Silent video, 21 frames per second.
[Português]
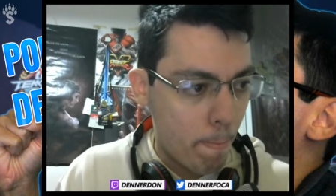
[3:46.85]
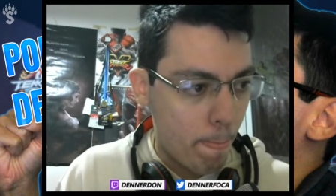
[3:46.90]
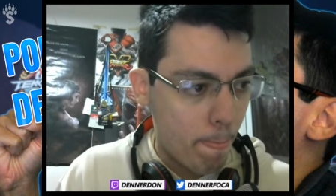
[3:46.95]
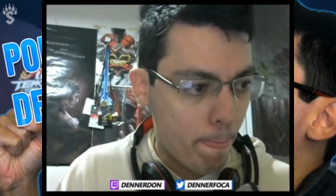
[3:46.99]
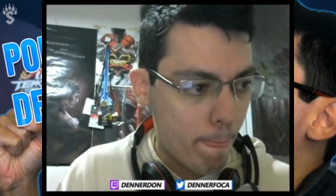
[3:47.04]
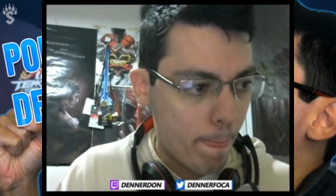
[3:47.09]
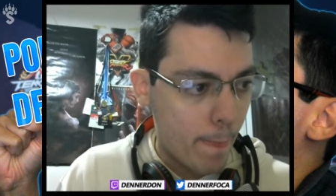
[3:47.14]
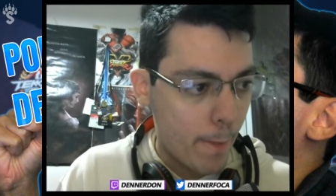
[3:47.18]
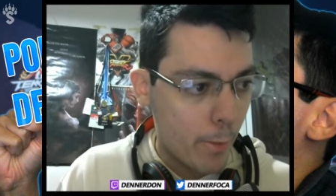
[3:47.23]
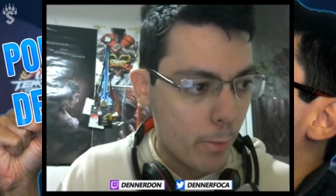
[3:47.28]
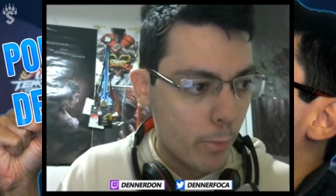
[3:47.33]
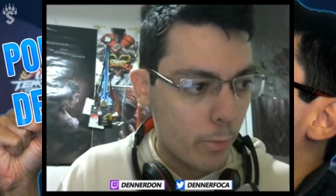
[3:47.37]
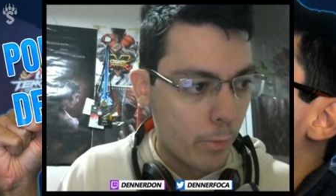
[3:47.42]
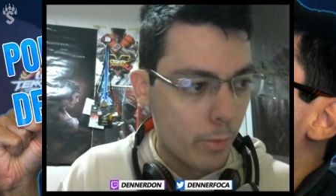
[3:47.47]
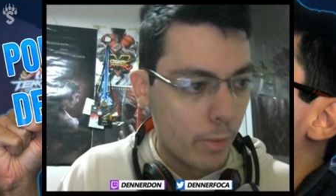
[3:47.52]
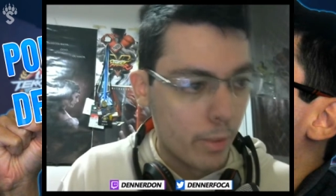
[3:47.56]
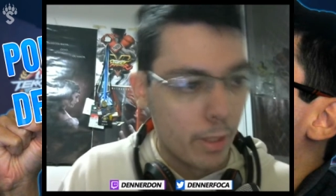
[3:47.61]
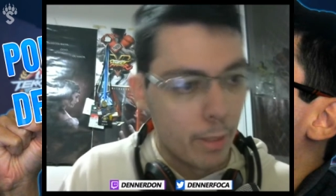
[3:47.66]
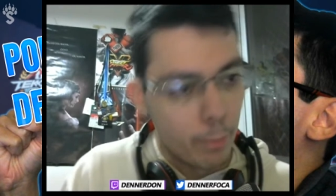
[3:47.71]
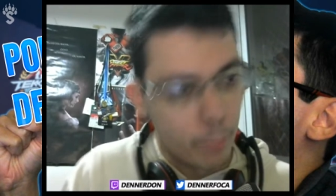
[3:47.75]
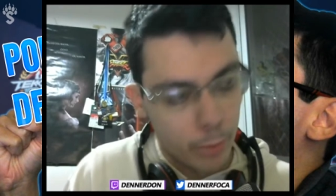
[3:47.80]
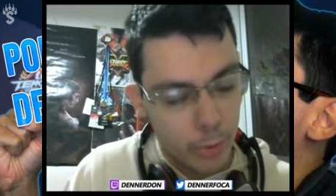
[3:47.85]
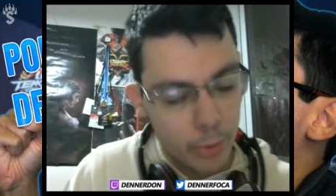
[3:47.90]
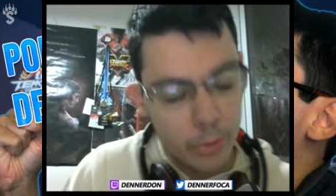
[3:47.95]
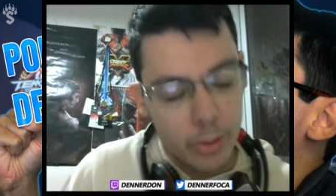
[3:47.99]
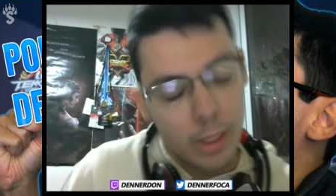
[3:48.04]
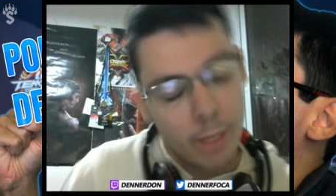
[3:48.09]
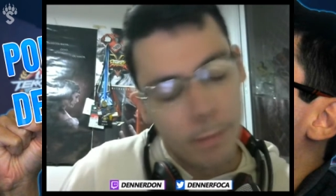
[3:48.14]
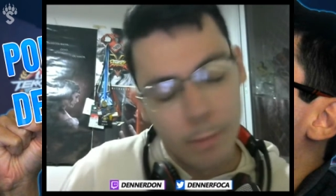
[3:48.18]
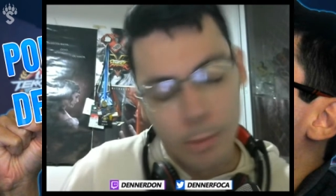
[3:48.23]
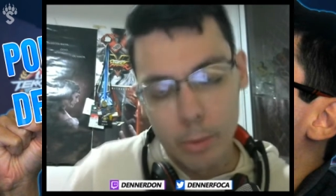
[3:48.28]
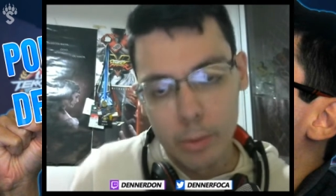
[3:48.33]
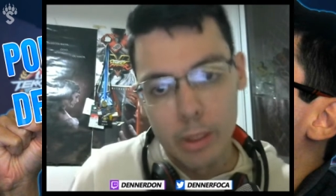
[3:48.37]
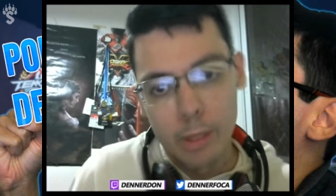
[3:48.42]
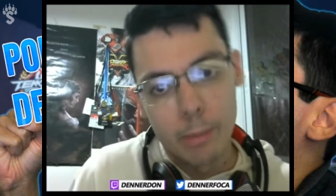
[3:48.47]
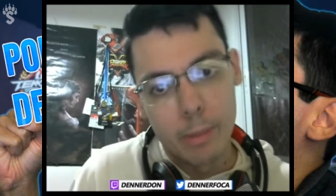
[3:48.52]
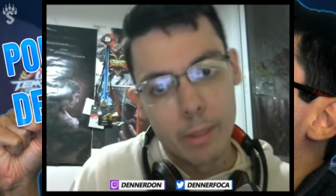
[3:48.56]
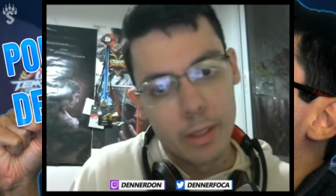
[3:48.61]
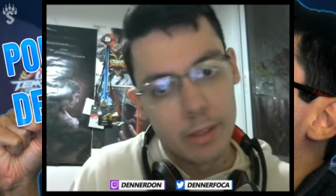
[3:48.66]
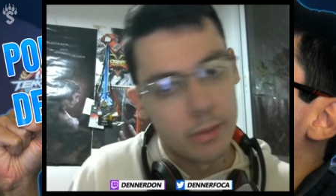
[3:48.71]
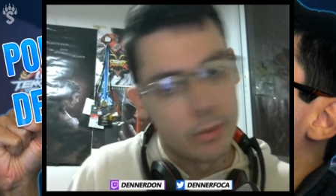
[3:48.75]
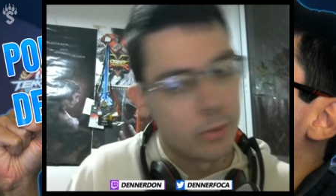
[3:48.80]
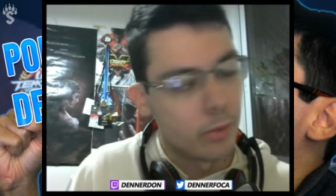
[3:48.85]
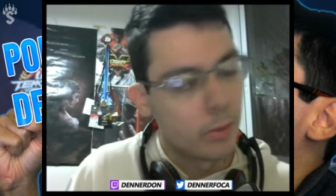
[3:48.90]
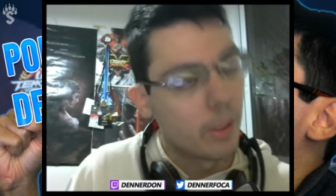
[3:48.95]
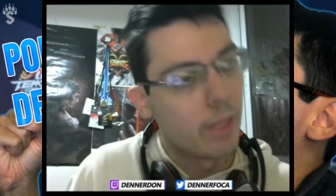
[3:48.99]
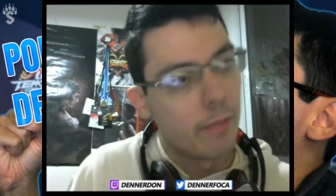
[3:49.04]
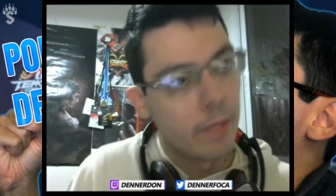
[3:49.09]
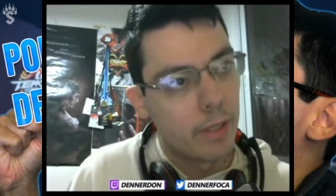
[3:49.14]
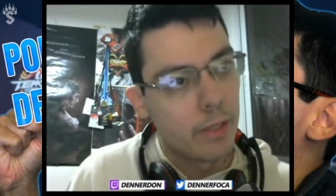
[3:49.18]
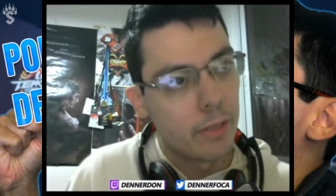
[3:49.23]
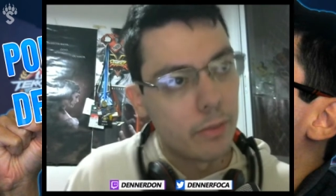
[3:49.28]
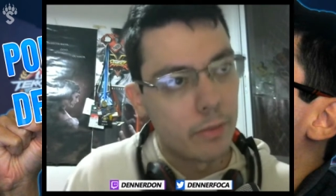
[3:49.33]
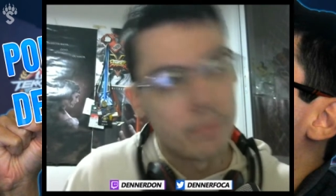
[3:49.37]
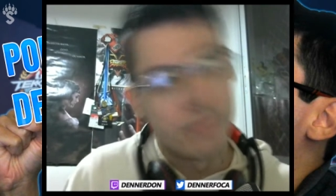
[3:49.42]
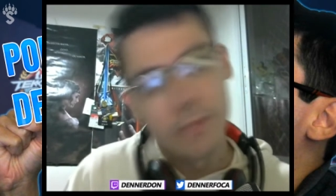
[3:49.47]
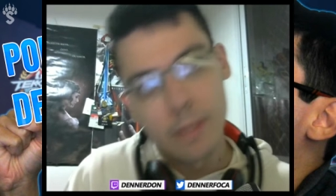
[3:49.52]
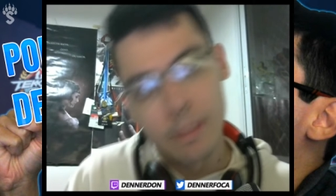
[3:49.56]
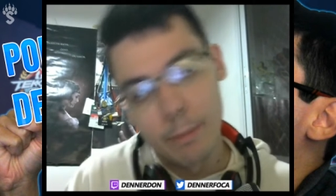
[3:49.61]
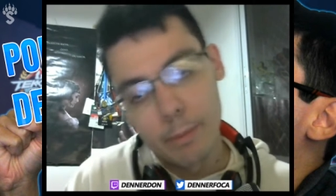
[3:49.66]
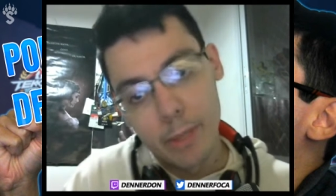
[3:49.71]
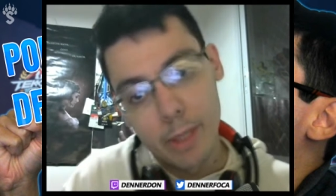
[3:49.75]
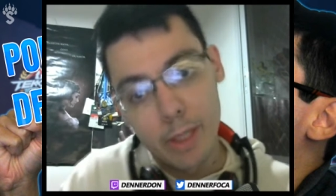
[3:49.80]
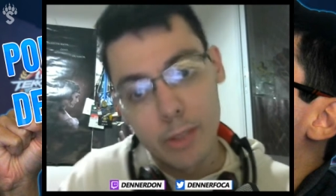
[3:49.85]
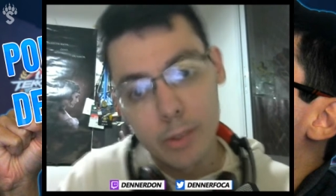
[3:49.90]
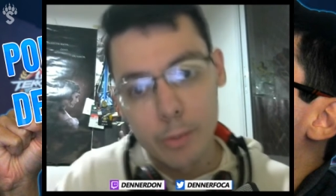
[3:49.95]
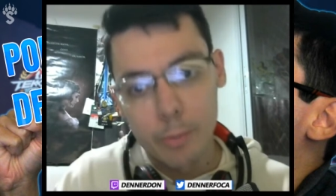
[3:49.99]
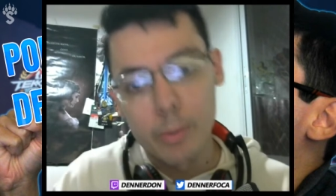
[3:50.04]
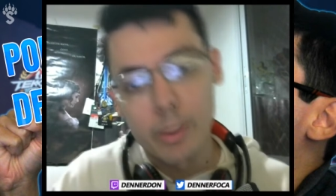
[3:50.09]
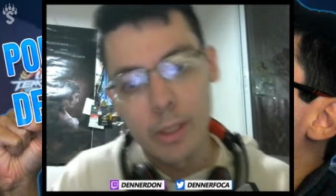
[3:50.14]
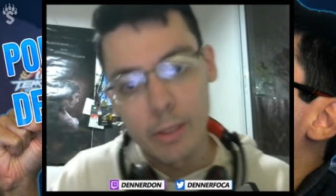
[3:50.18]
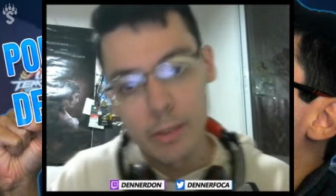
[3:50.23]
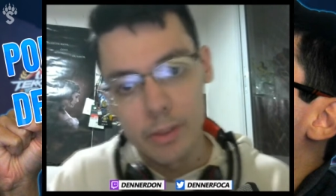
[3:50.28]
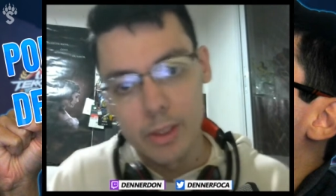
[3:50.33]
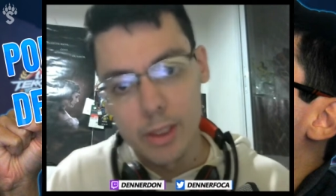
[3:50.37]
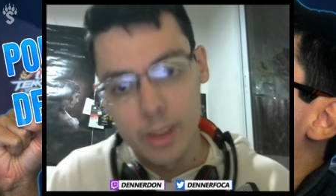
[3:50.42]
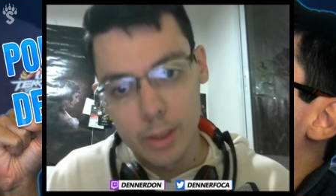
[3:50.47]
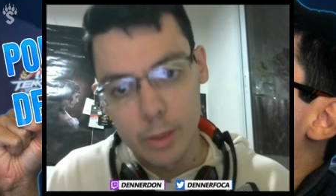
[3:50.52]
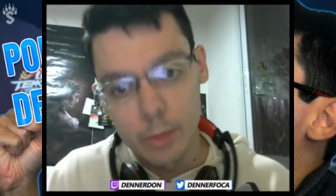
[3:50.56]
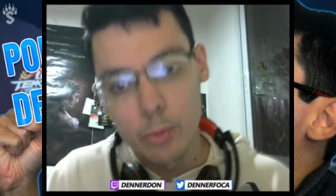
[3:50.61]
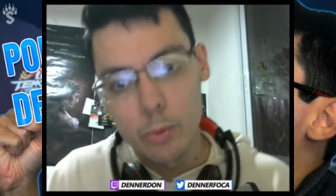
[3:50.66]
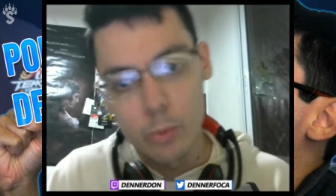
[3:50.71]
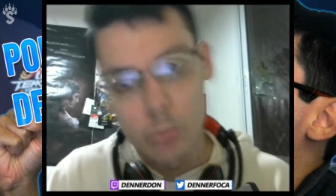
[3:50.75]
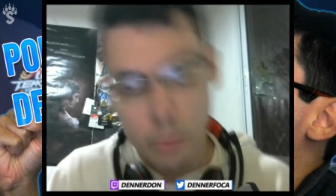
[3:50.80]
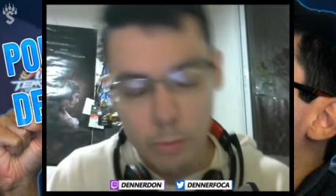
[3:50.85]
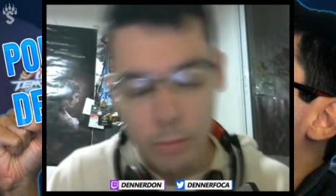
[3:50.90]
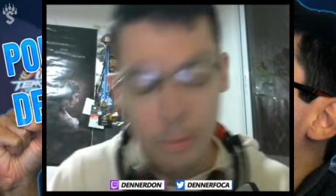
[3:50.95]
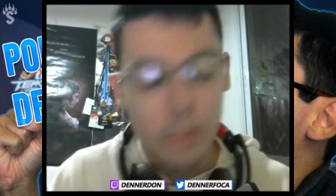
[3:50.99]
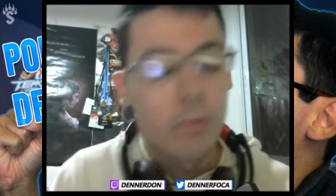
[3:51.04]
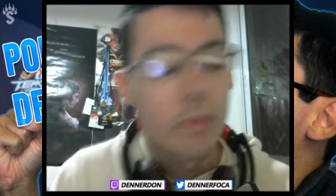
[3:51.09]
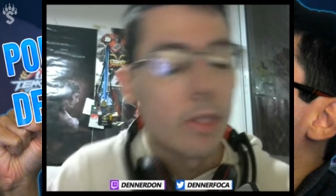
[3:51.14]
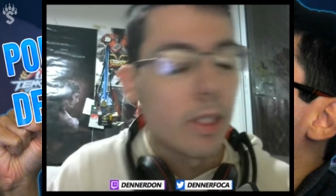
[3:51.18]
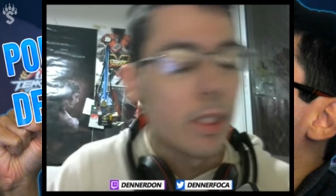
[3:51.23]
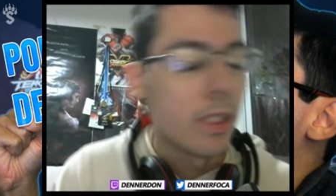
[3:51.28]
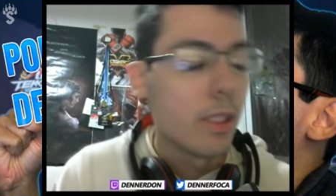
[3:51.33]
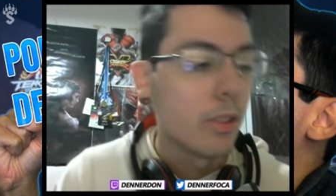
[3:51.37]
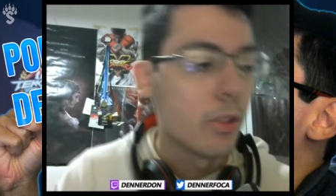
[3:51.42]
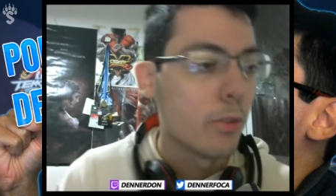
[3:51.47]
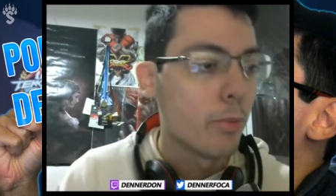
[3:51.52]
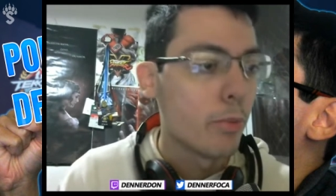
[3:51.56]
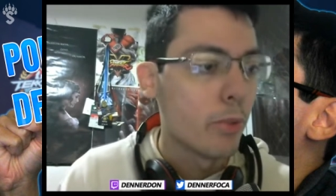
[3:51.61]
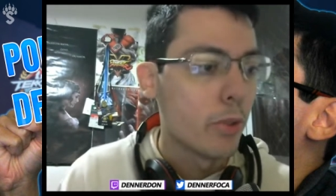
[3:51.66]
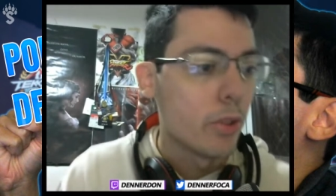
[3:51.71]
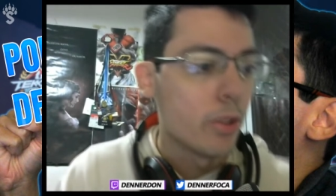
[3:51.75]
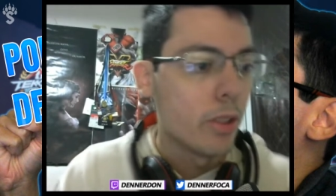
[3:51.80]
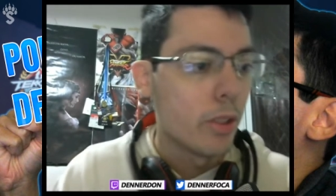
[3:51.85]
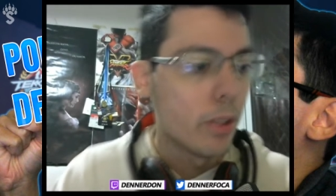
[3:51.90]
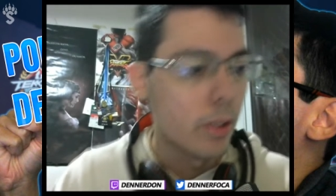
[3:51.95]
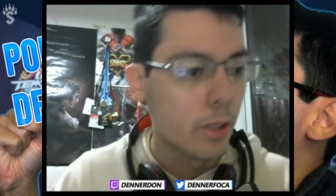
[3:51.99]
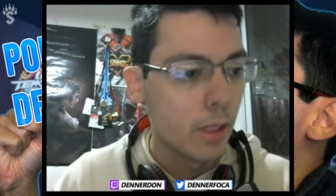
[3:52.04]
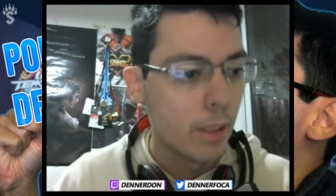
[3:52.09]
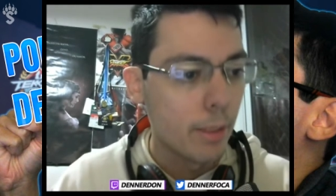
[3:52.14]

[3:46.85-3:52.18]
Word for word: então é por isso que é bom também jogar vários campeonatos porque você se acostuma com aquele tipo de